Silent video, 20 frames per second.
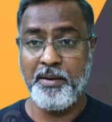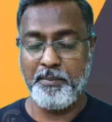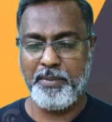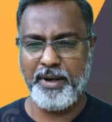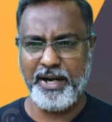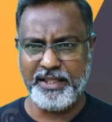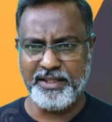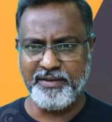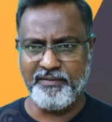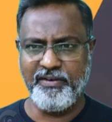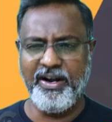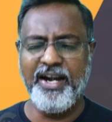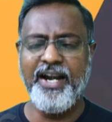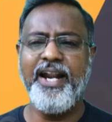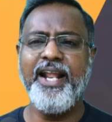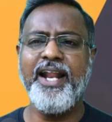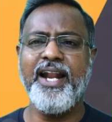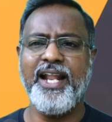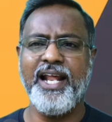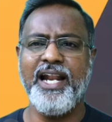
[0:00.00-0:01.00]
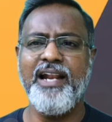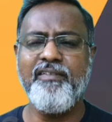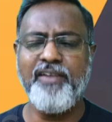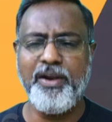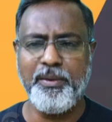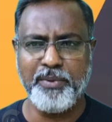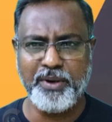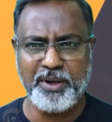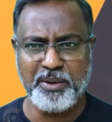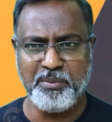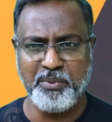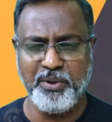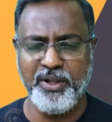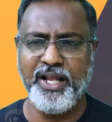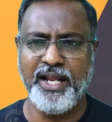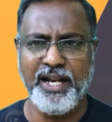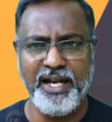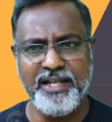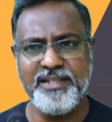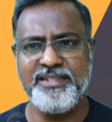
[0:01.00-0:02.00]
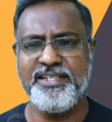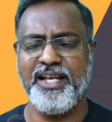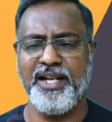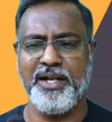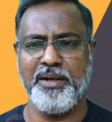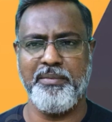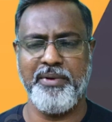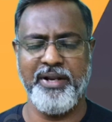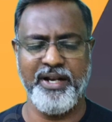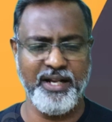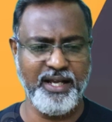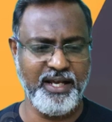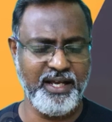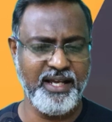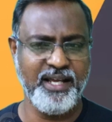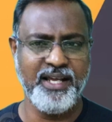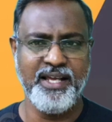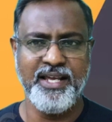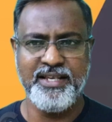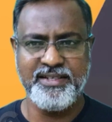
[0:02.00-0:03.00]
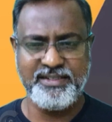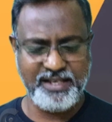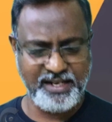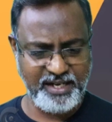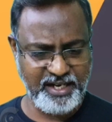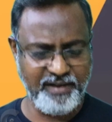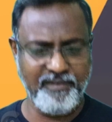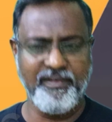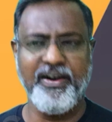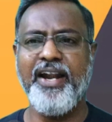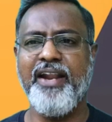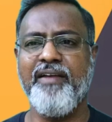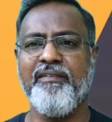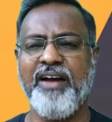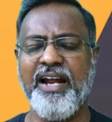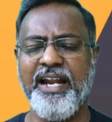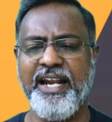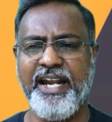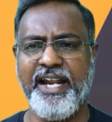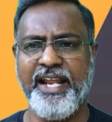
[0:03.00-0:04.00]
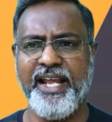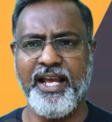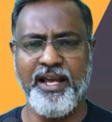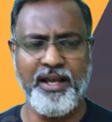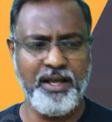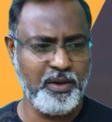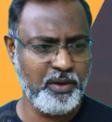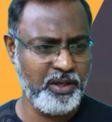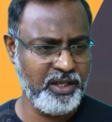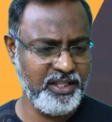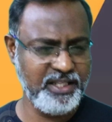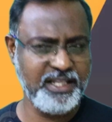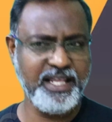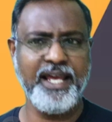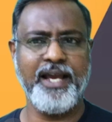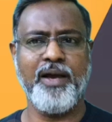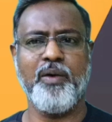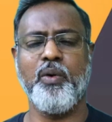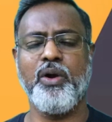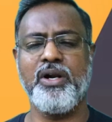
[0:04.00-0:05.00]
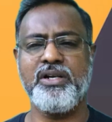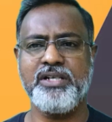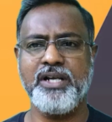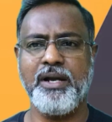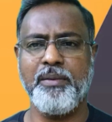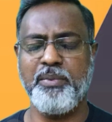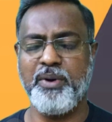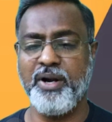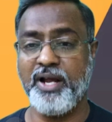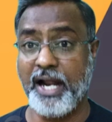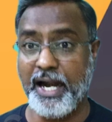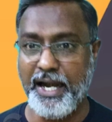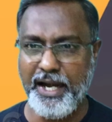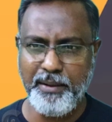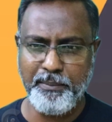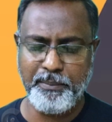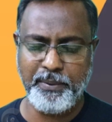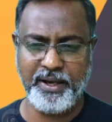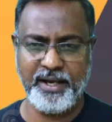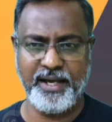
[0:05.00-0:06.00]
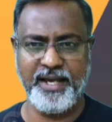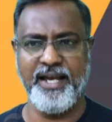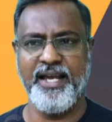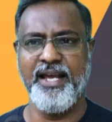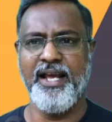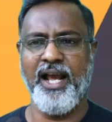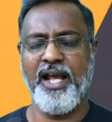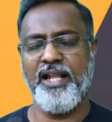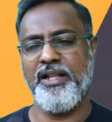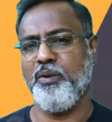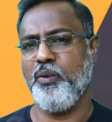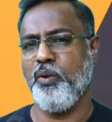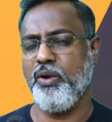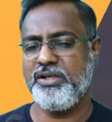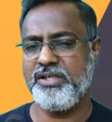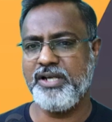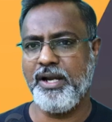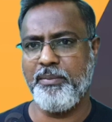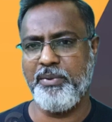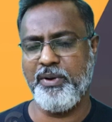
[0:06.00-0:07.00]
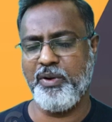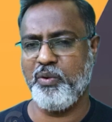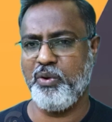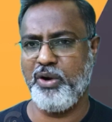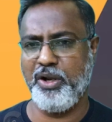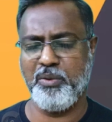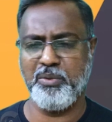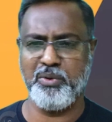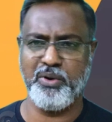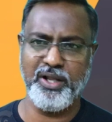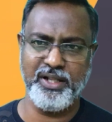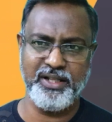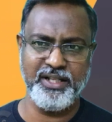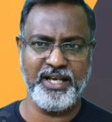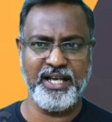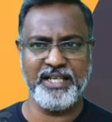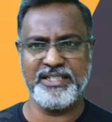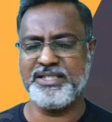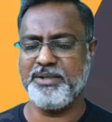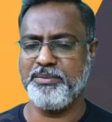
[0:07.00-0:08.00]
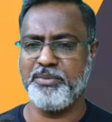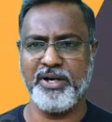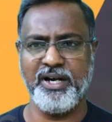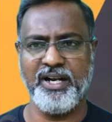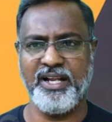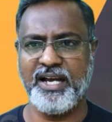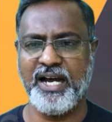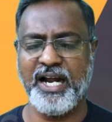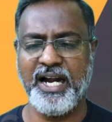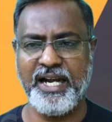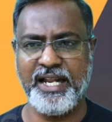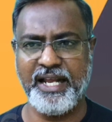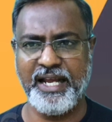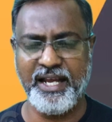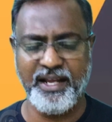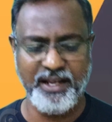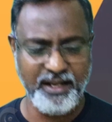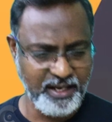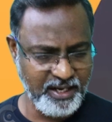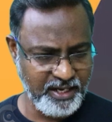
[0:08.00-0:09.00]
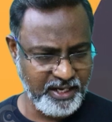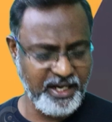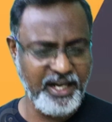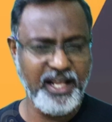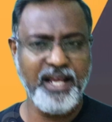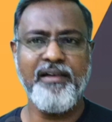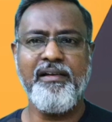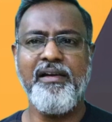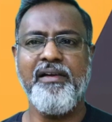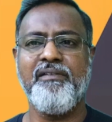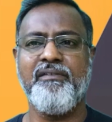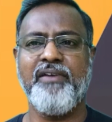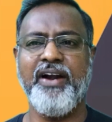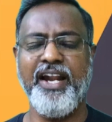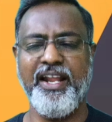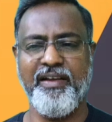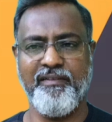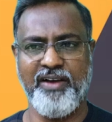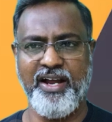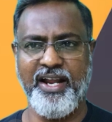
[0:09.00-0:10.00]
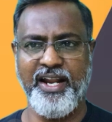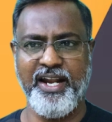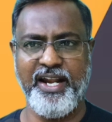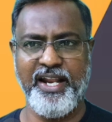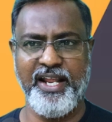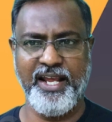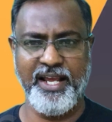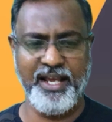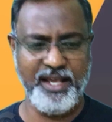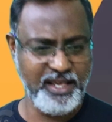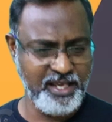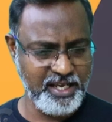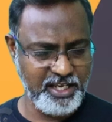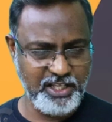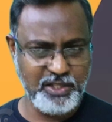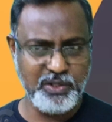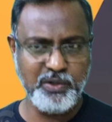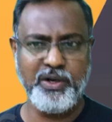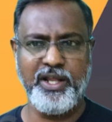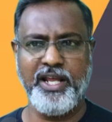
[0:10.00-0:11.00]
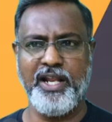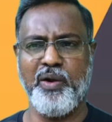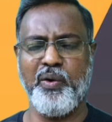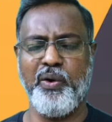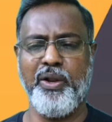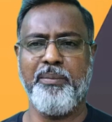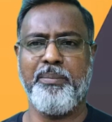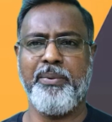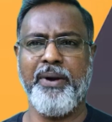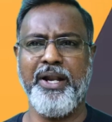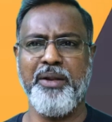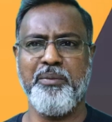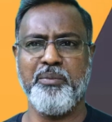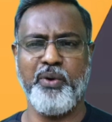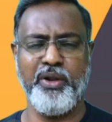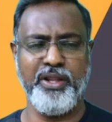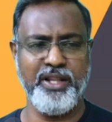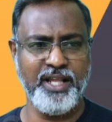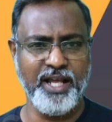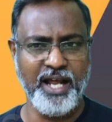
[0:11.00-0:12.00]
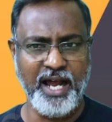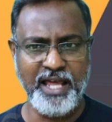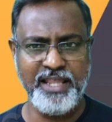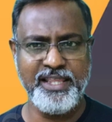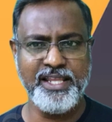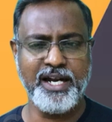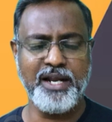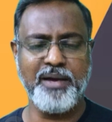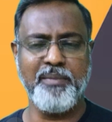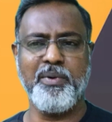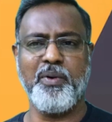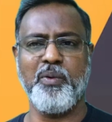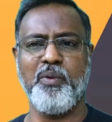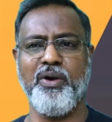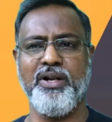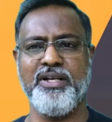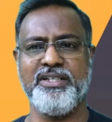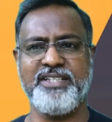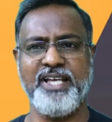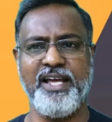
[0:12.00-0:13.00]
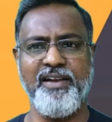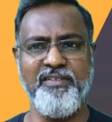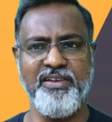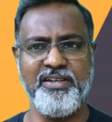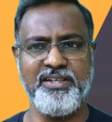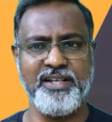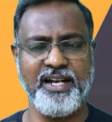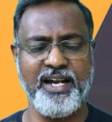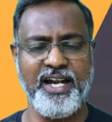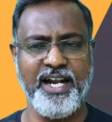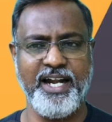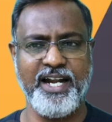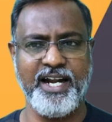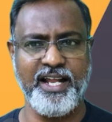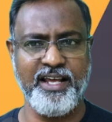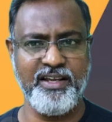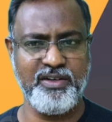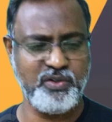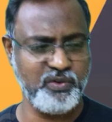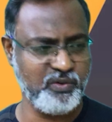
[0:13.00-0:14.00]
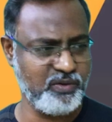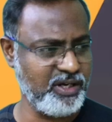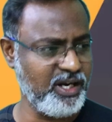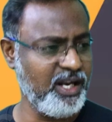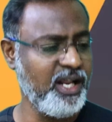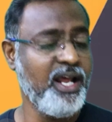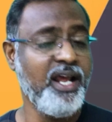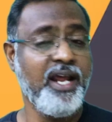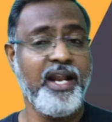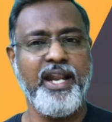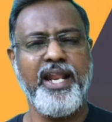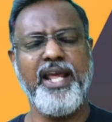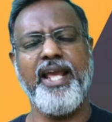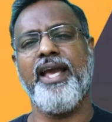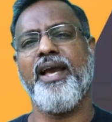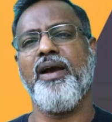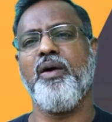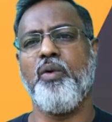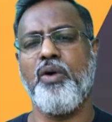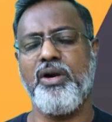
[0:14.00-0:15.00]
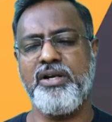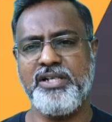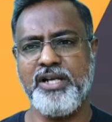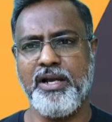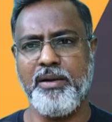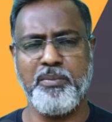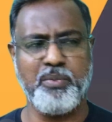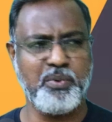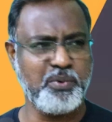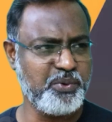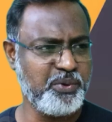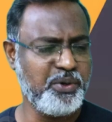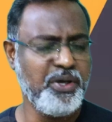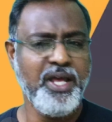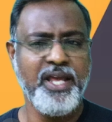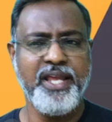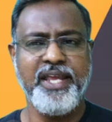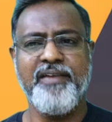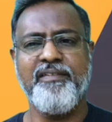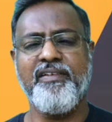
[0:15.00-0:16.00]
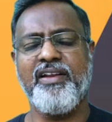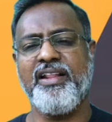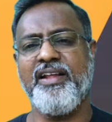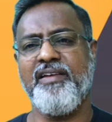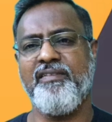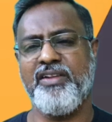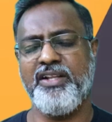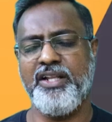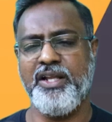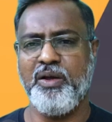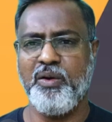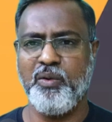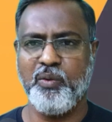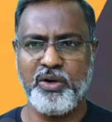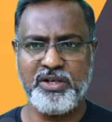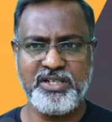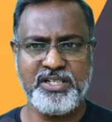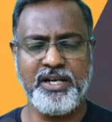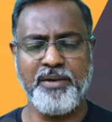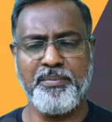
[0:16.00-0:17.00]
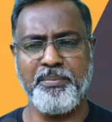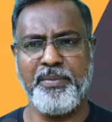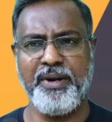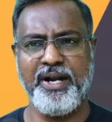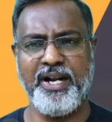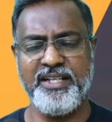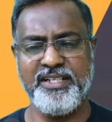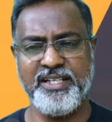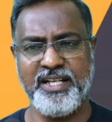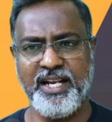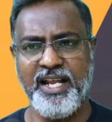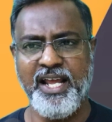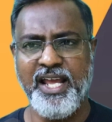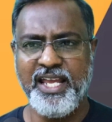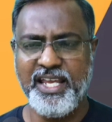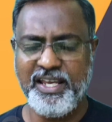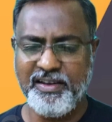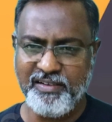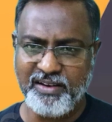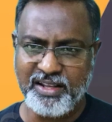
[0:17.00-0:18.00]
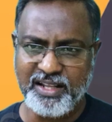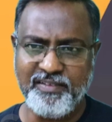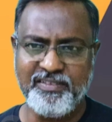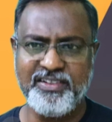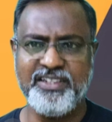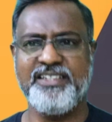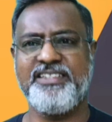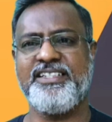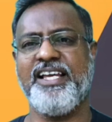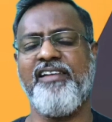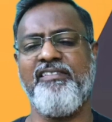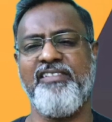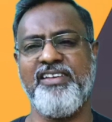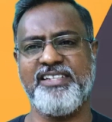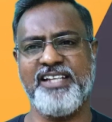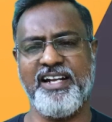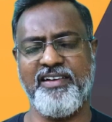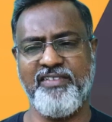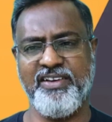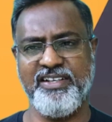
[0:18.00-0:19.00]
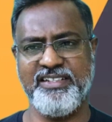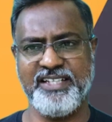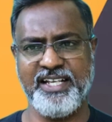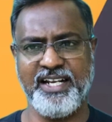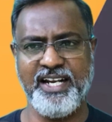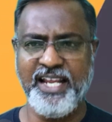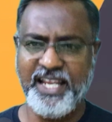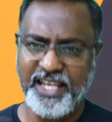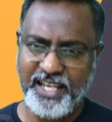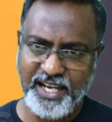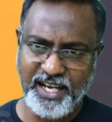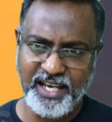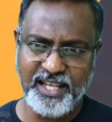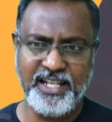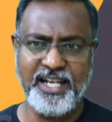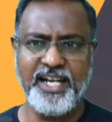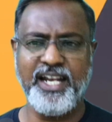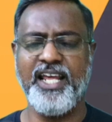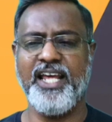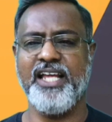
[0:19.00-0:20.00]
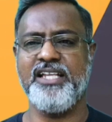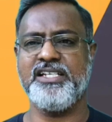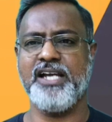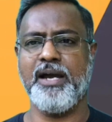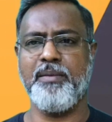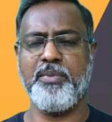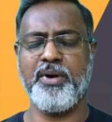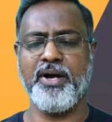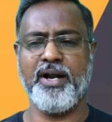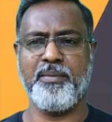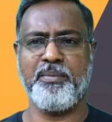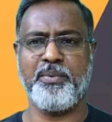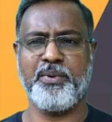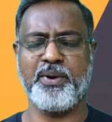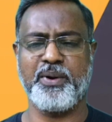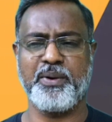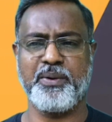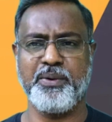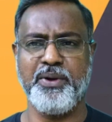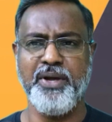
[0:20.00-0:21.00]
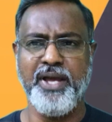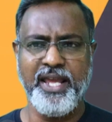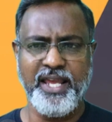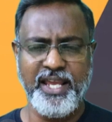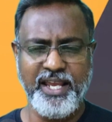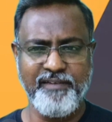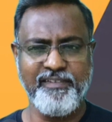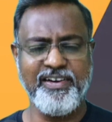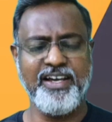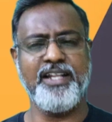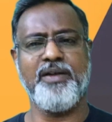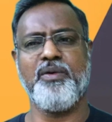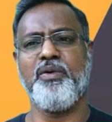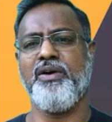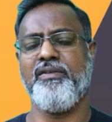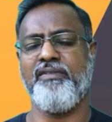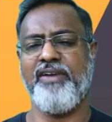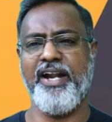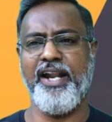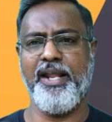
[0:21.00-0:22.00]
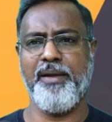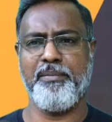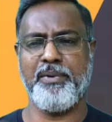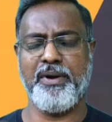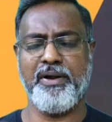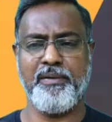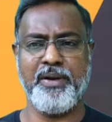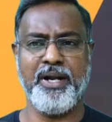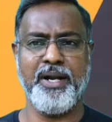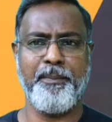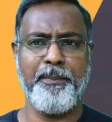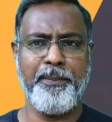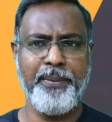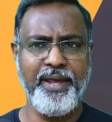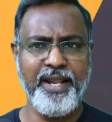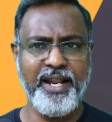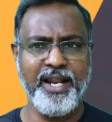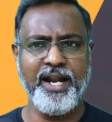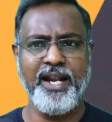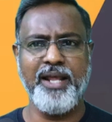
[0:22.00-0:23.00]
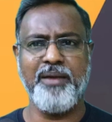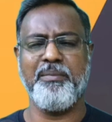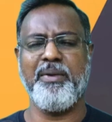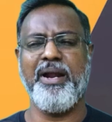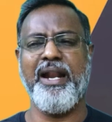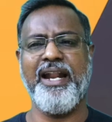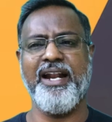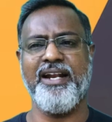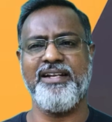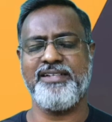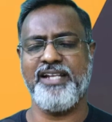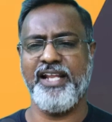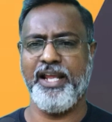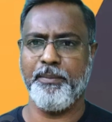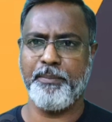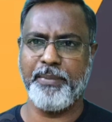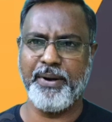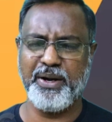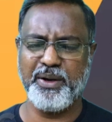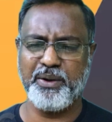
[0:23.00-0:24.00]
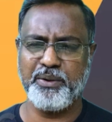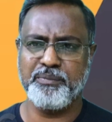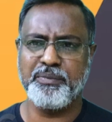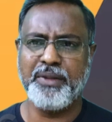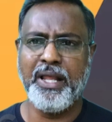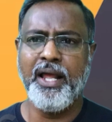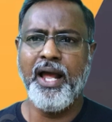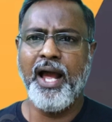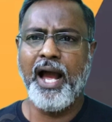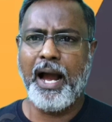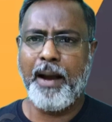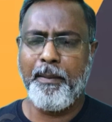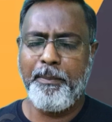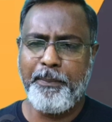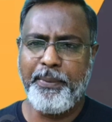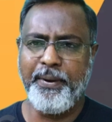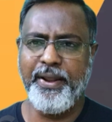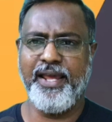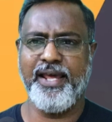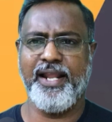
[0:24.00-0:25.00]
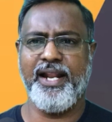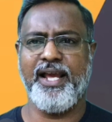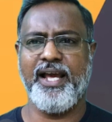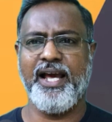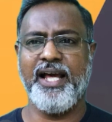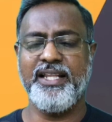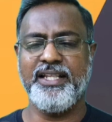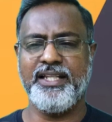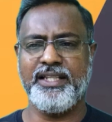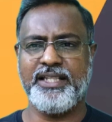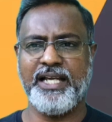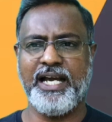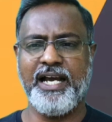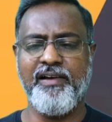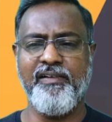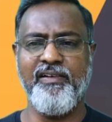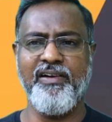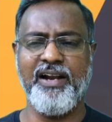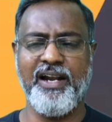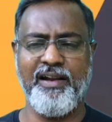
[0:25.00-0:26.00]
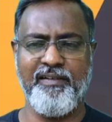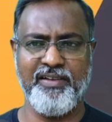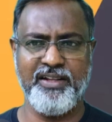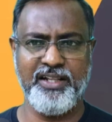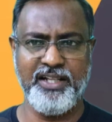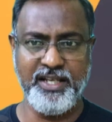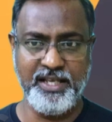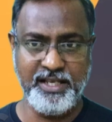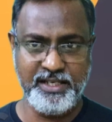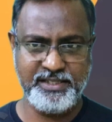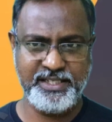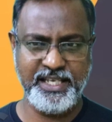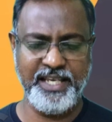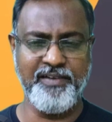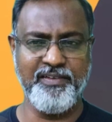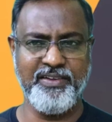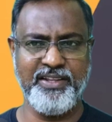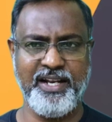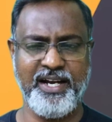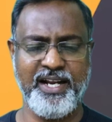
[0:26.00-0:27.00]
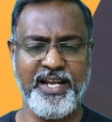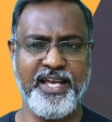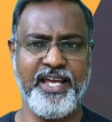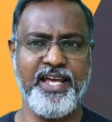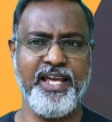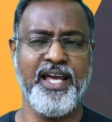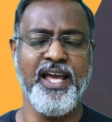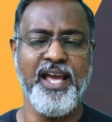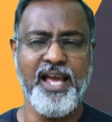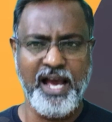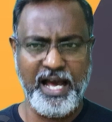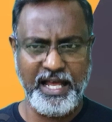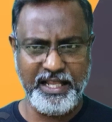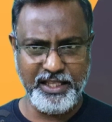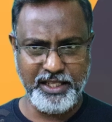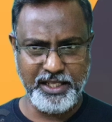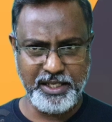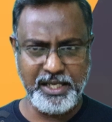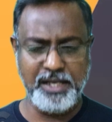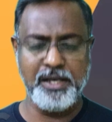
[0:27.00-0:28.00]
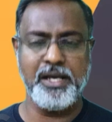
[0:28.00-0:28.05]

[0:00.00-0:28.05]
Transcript: பட் அந்த வண்டி டெலிவரி பண்ணும்போது என்ன செய்யணும் அப்படின்னா சார் நீங்கள் வண்டி வாங்கிட்டீங்க இதுதான் எங்கள் ஒர்க் ஷாப்புன்னு கண்டிப்பாக அந்த ஒர்க் ஷாப்பை கூட்டி கொண்டு அந்த கஸ்டமர்களுக்கு காட்டுங்க நீங்கள் வண்டியை வாங்கிட்டீங்க இதோட என்னுடைய பணி முடியுது அதற்கப்புறம் உங்களுக்கு சர்வீஸ் ரிலேட்டடாக இஷ்யூஸ்னால் நீங்கள் எங்கள் ஒர்க் ஷாப் போகணும் இவர் தான் வந்து ஒர்க் ஷாப் மேனேஜர் இவர் தான் வந்து சர்வீஸ் அட்வைசர் இங்கே தான் நீங்கள் ஜாப் கார்டு போடணும் இவங்க தான் உங்கள் வண்டியை பாவாங்க பீரியாடிக் மெயின்டெனன்ஸ் நீங்கள் பண்ணணும் அப்படிங்கிற அந்த தகவல்களை வந்து செய்வதற்கு அந்த